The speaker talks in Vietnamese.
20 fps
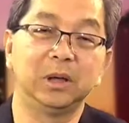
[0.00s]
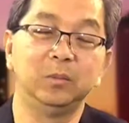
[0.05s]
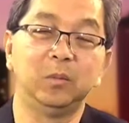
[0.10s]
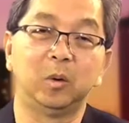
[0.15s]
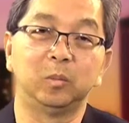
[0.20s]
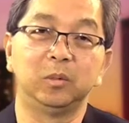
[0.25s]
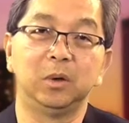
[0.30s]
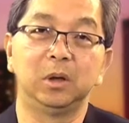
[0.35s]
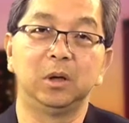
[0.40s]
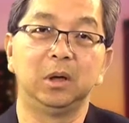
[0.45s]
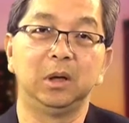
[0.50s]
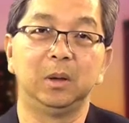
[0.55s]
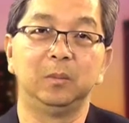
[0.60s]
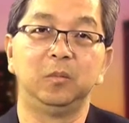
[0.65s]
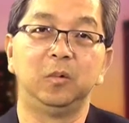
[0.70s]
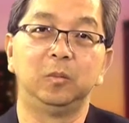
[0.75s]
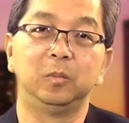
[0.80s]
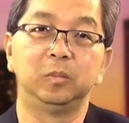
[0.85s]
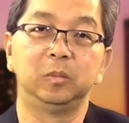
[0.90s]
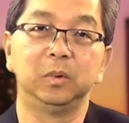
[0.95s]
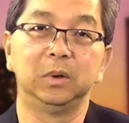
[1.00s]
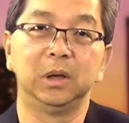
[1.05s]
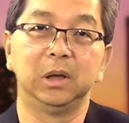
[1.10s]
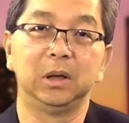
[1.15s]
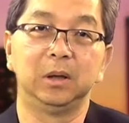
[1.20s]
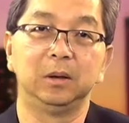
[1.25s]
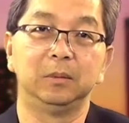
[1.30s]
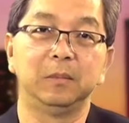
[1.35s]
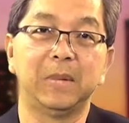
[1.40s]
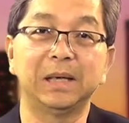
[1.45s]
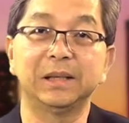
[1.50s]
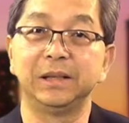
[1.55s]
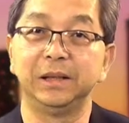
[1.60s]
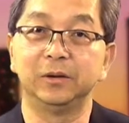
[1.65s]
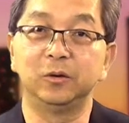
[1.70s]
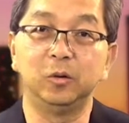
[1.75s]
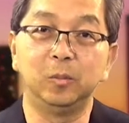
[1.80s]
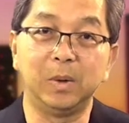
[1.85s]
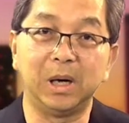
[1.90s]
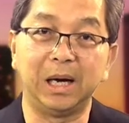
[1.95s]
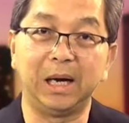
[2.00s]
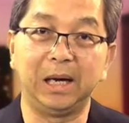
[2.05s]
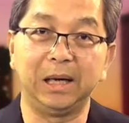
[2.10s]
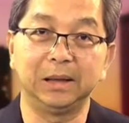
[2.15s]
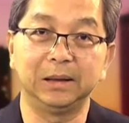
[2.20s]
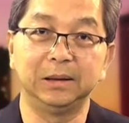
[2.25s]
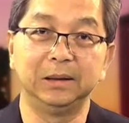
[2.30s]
mục đó gọi là một uh, bác sĩ của bạn